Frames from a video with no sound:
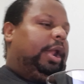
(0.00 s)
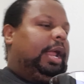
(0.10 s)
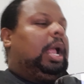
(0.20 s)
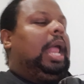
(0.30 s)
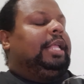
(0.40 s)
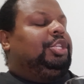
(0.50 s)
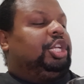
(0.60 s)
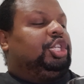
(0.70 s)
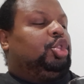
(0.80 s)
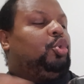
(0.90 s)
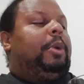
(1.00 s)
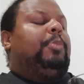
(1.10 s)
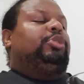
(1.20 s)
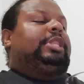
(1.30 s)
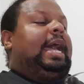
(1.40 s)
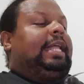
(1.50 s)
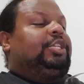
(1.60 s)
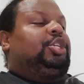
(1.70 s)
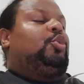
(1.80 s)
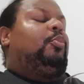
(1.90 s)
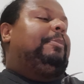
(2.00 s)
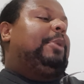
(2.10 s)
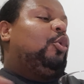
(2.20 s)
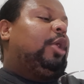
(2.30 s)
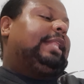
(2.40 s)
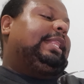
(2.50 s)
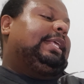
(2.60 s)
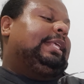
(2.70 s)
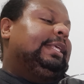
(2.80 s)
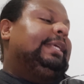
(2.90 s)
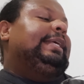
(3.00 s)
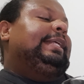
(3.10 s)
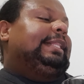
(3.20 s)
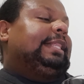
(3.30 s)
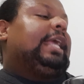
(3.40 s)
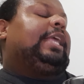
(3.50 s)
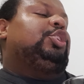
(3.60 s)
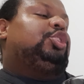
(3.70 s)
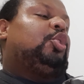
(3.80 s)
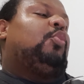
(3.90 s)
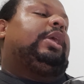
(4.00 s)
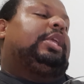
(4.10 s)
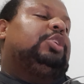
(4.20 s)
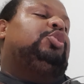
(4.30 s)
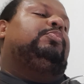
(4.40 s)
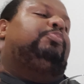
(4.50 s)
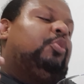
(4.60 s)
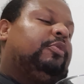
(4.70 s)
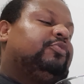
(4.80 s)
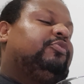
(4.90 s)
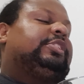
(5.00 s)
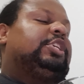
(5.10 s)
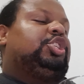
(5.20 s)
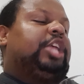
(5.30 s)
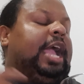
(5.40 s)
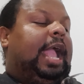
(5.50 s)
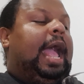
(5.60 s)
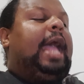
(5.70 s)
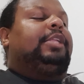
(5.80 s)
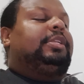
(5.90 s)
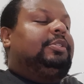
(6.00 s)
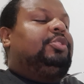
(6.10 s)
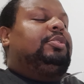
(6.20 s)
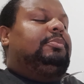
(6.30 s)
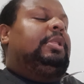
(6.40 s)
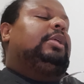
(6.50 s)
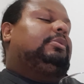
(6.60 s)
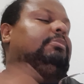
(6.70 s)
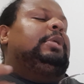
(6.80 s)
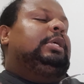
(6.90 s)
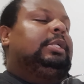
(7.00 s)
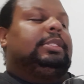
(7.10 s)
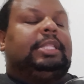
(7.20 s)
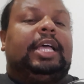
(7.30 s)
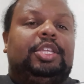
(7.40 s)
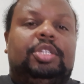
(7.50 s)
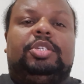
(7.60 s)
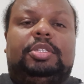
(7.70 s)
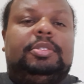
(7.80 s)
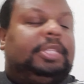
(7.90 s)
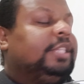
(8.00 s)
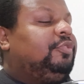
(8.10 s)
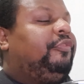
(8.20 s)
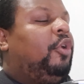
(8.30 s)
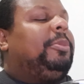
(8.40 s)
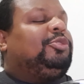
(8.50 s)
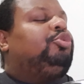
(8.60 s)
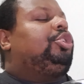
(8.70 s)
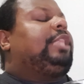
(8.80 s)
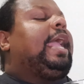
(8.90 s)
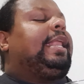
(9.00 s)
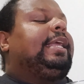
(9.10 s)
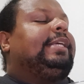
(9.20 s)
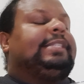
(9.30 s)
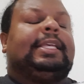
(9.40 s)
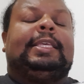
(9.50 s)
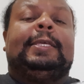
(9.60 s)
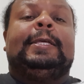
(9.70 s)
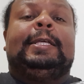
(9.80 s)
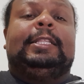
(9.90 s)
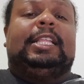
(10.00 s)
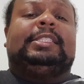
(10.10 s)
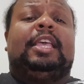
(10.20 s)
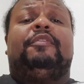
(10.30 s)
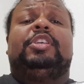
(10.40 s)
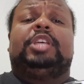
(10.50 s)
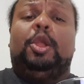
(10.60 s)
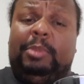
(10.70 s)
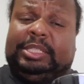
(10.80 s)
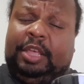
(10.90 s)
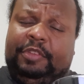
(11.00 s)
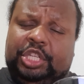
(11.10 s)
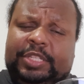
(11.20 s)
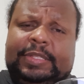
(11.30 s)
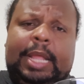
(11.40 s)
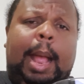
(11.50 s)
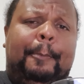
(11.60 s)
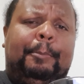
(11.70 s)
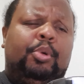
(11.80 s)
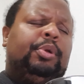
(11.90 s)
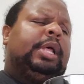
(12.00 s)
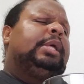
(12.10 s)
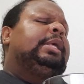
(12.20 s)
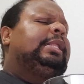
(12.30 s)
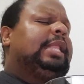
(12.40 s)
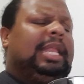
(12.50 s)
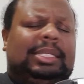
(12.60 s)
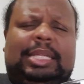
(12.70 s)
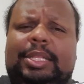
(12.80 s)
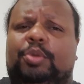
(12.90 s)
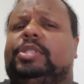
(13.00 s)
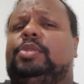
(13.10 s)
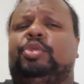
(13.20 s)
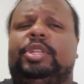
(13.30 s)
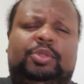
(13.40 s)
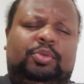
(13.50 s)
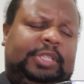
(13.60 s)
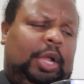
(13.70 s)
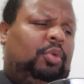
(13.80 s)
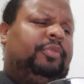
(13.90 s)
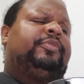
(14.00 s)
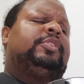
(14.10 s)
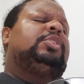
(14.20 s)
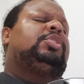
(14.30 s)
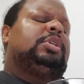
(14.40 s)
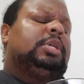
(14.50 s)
a Calatinha já deu uma mudada, já deu uma melhorada aqui na questão aqui de, pô, de você enxergar, de, de né, das, das informações técnicas aqui da cerveja. Ela é uma cerveja de Singapura, né, lançada no, no início do século XX,